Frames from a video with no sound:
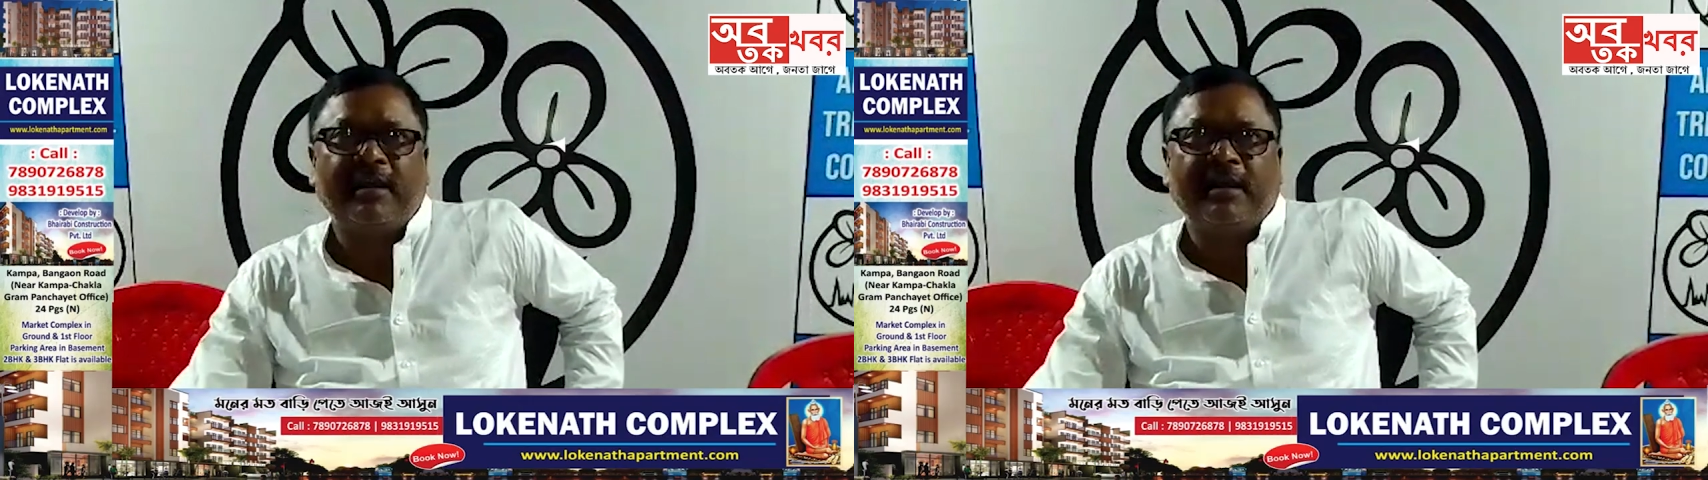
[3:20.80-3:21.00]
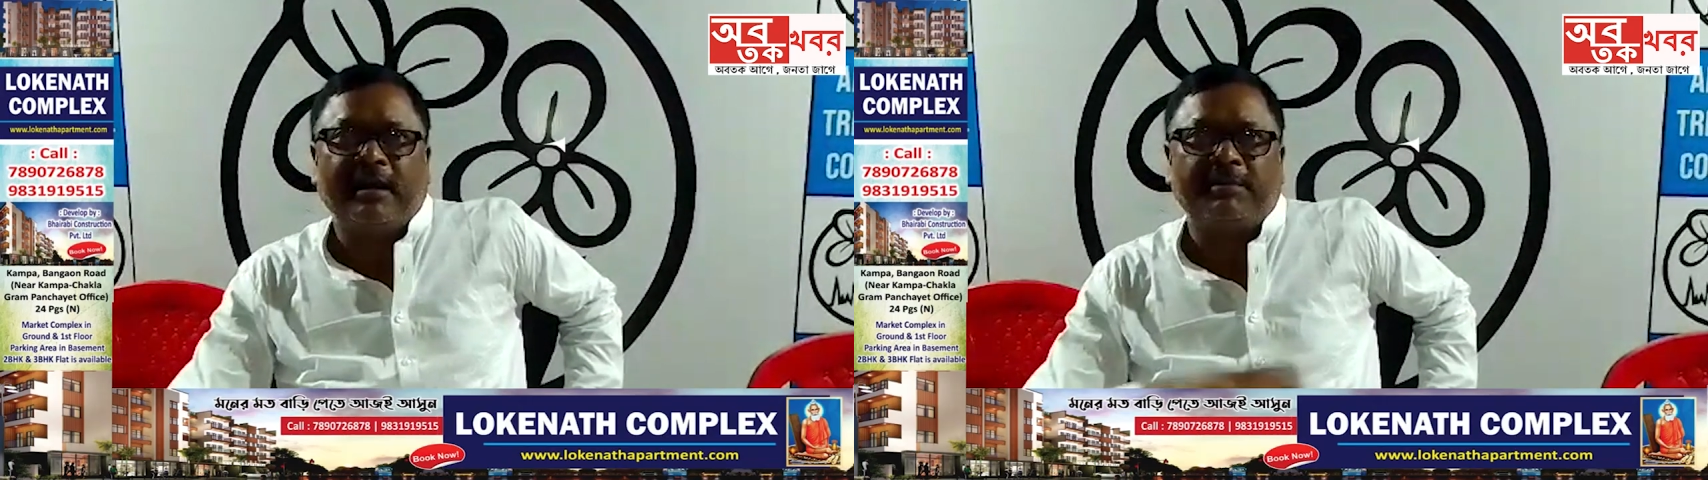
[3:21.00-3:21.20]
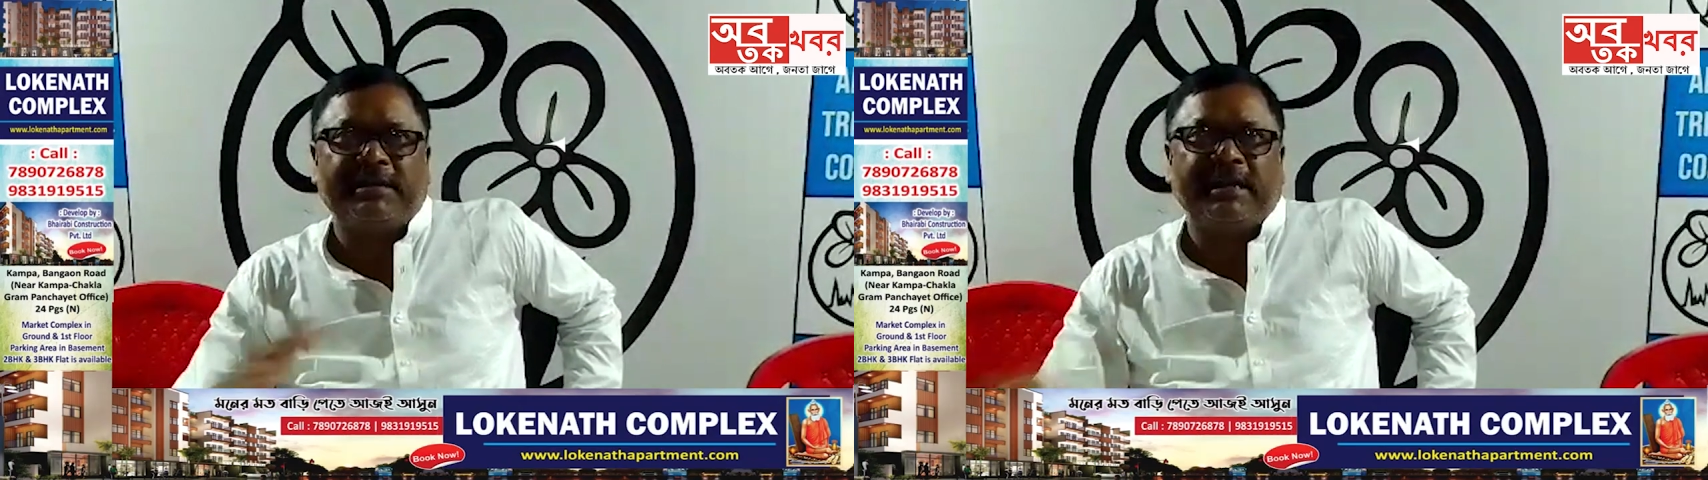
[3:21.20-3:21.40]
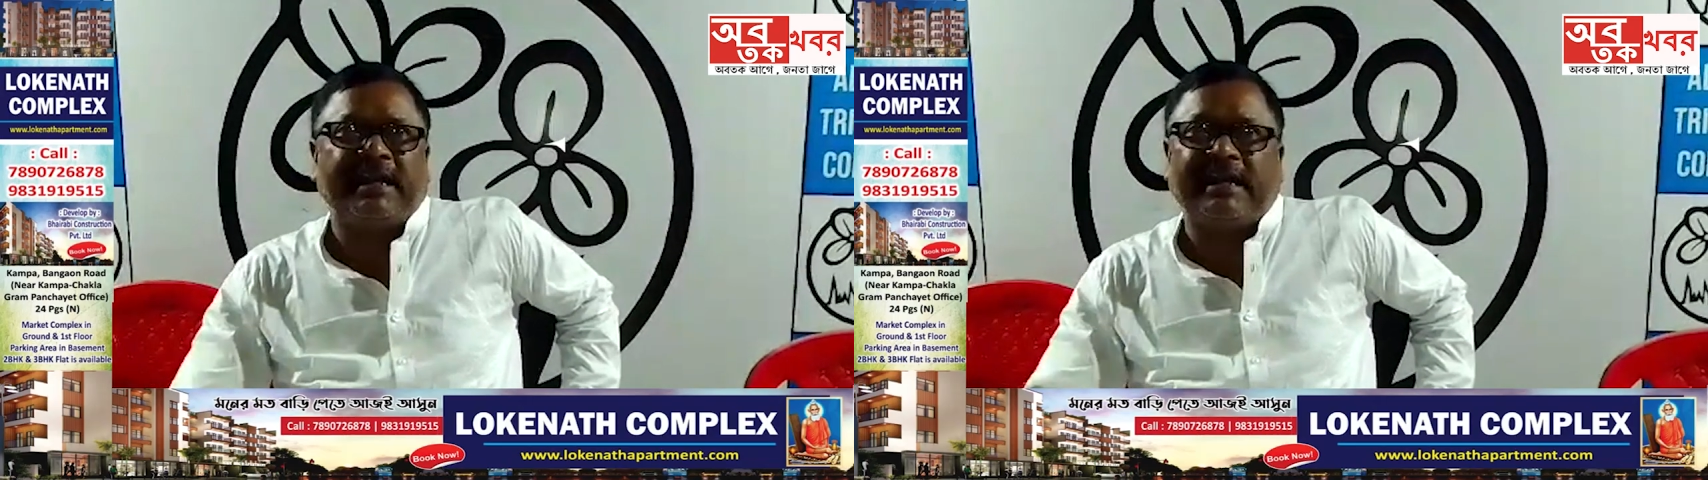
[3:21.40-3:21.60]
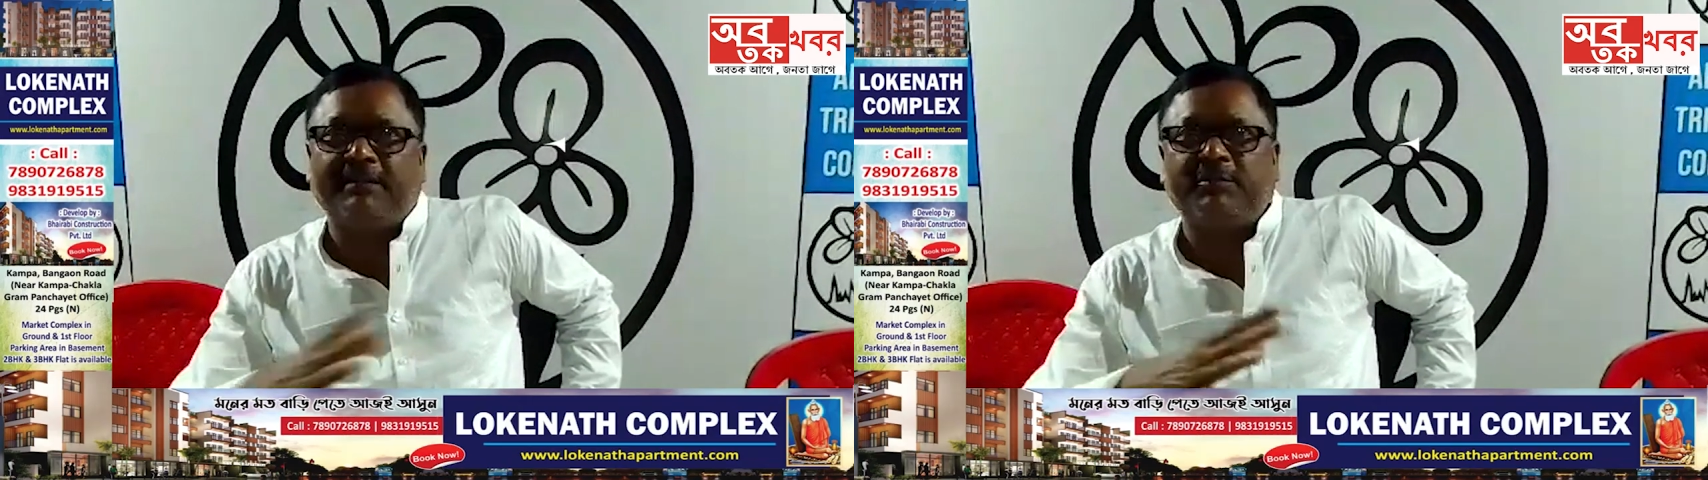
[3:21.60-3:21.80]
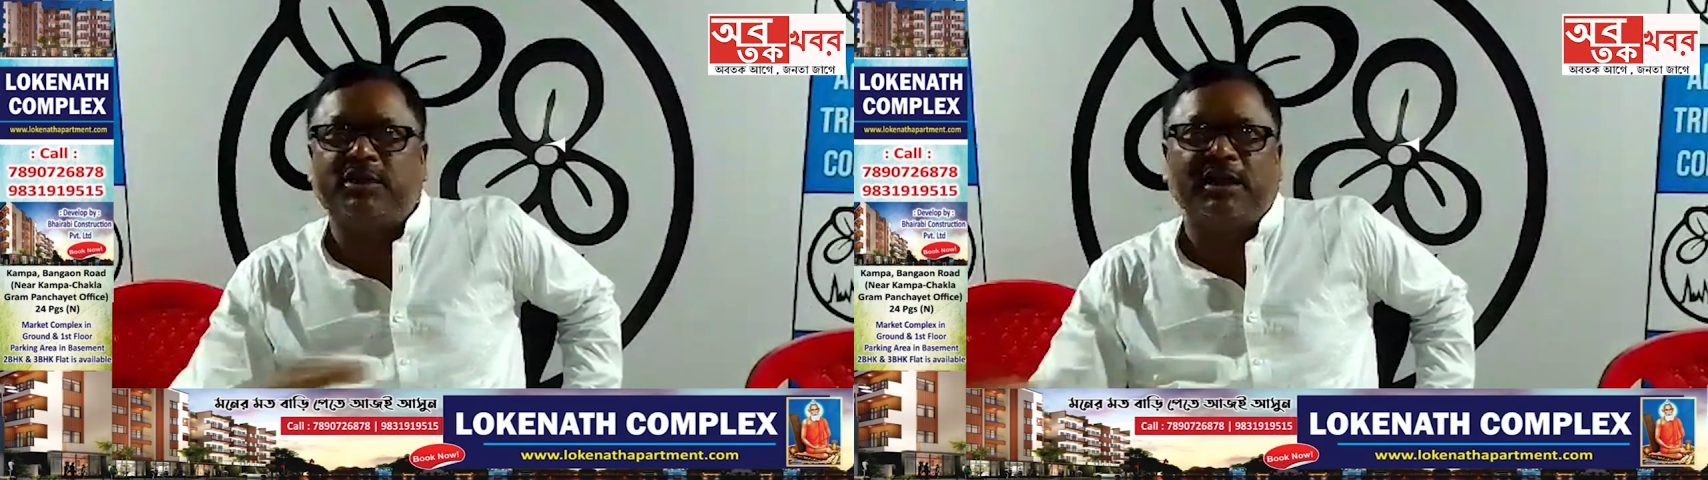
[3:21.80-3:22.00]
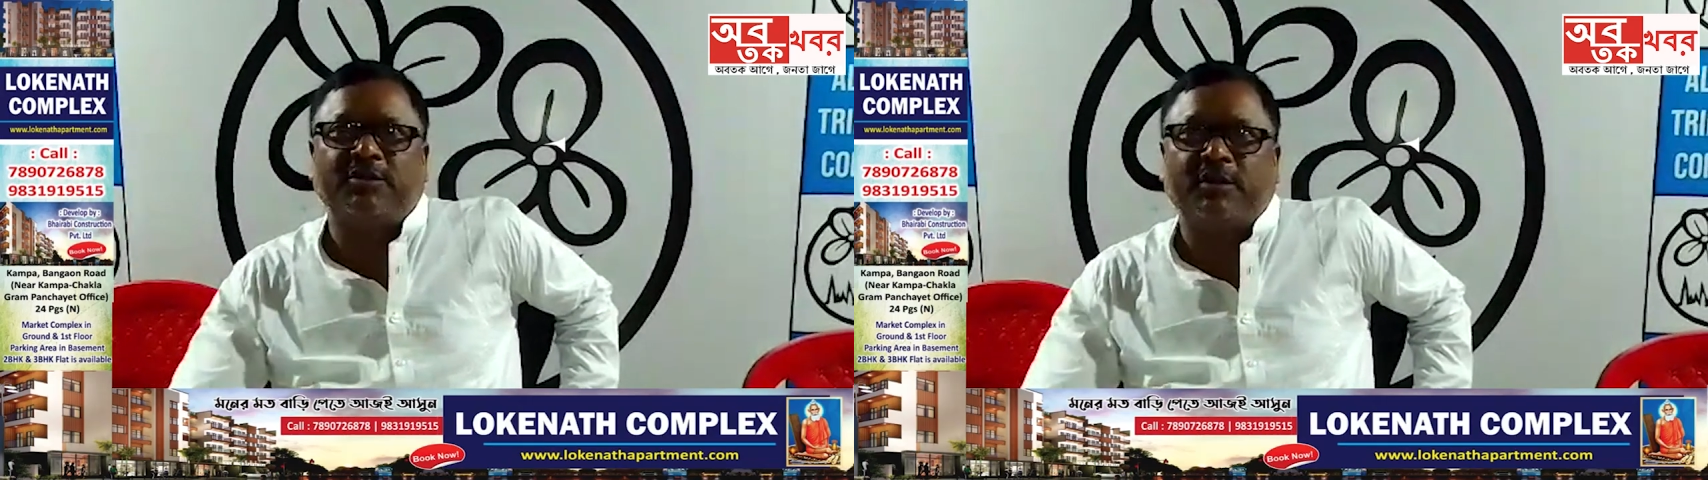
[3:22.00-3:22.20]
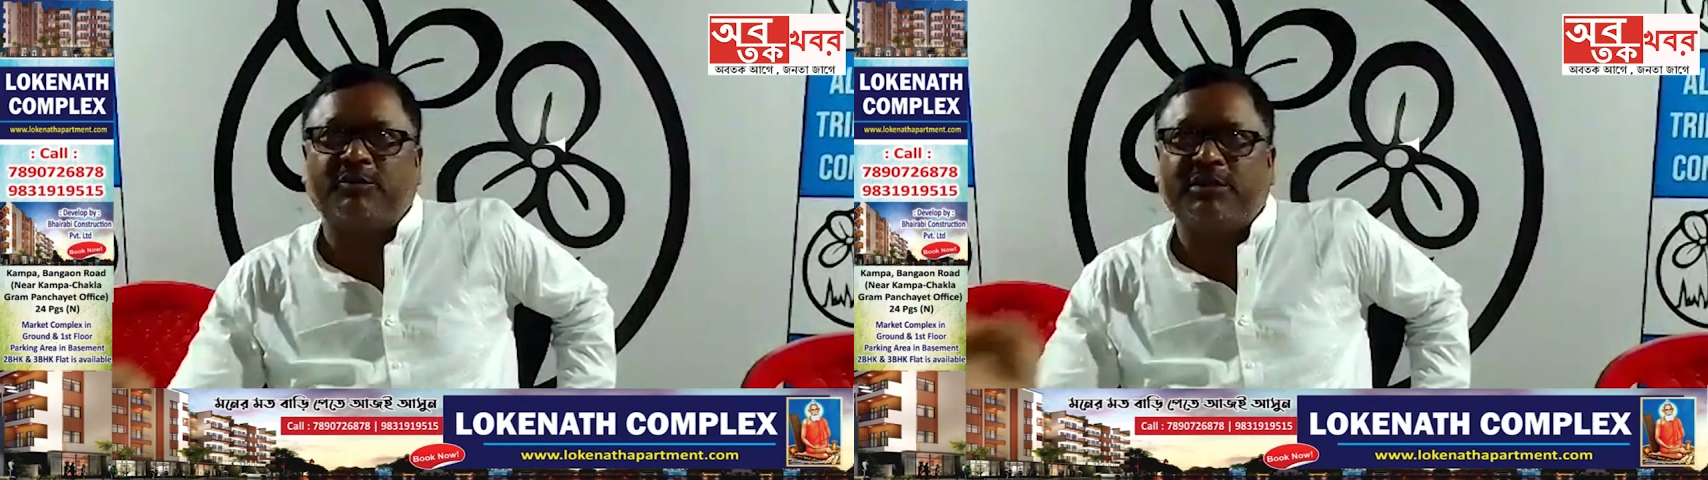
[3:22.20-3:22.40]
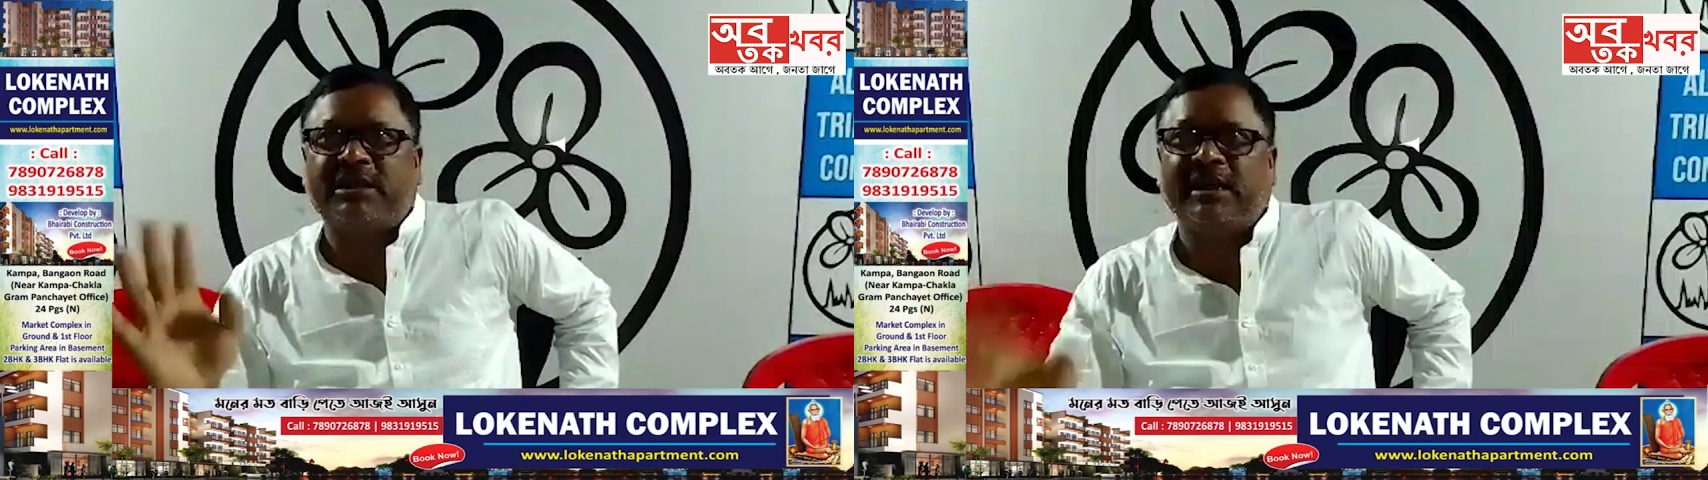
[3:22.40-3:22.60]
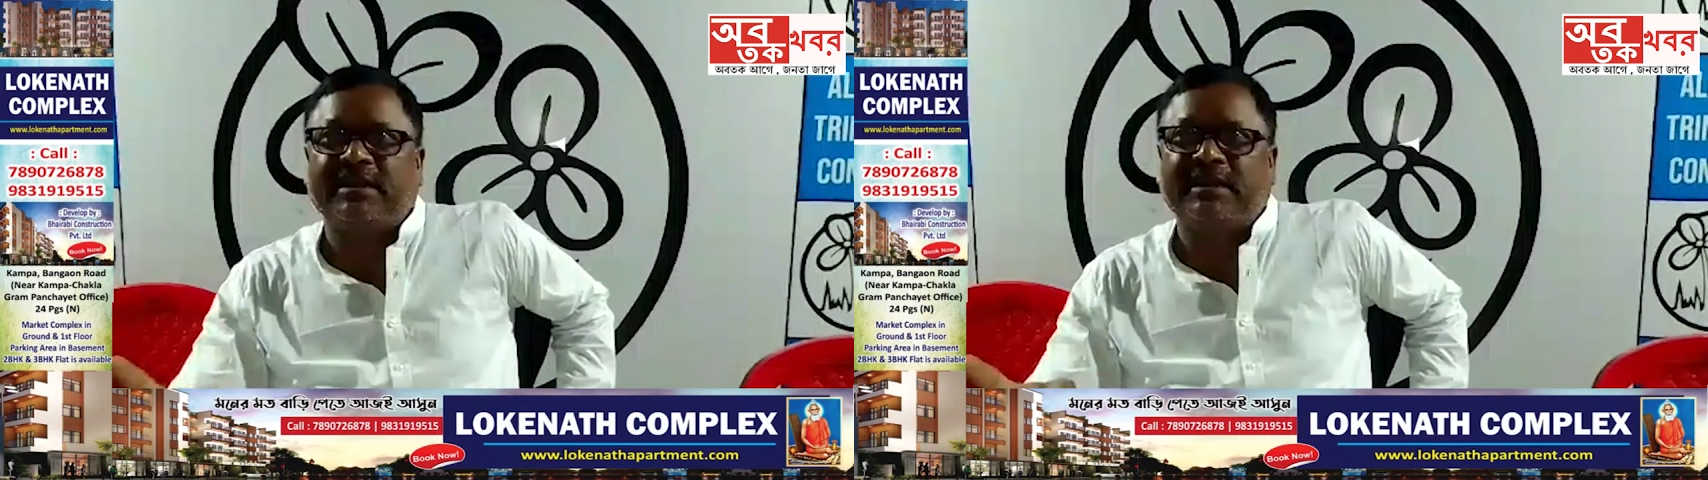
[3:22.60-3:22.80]
আমি দেখিনি আমি জানিও না উনি
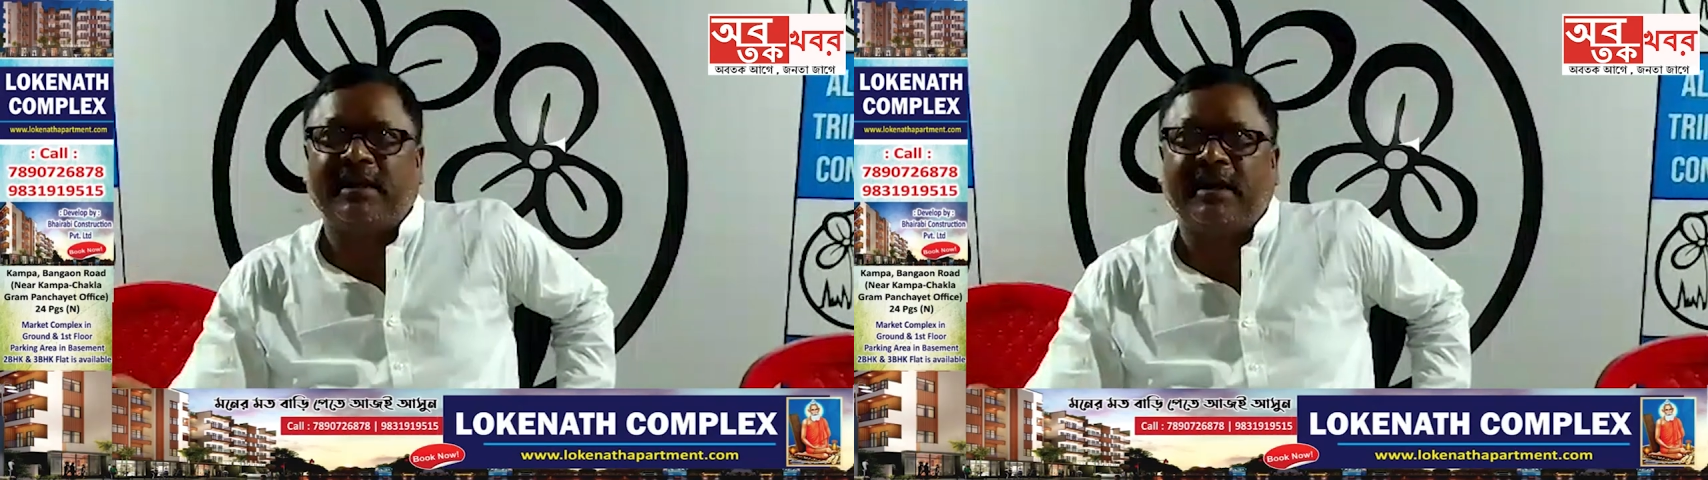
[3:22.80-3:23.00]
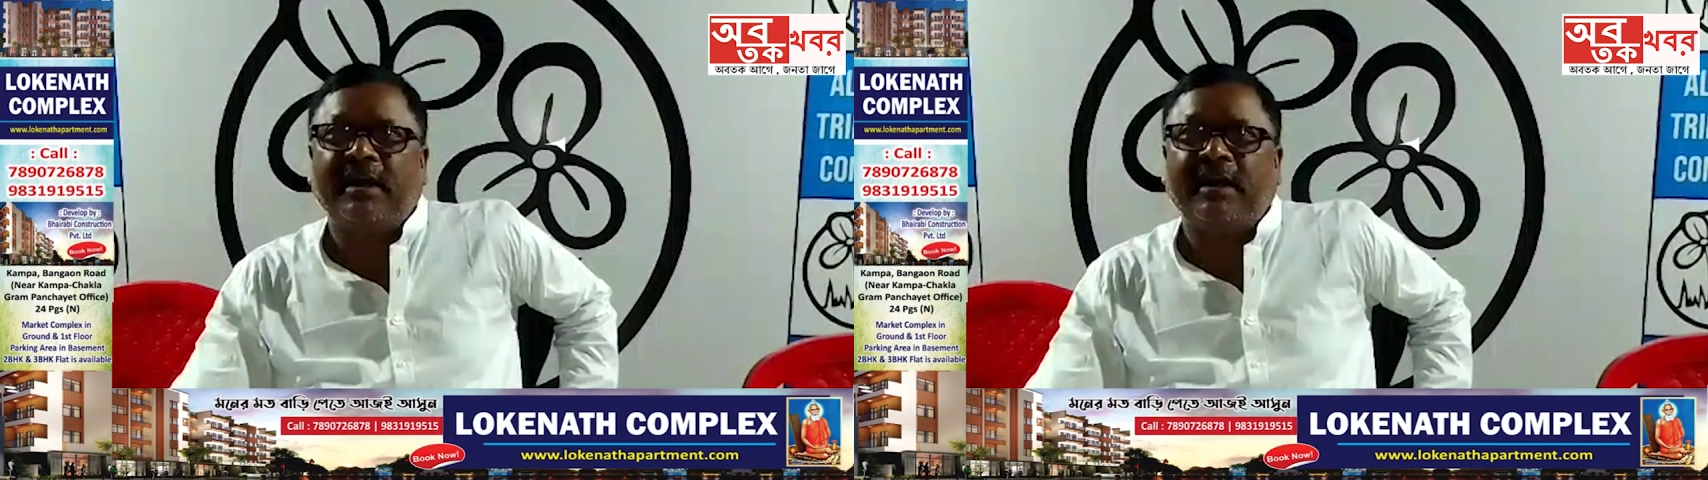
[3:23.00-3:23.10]
ছিলেন কিনা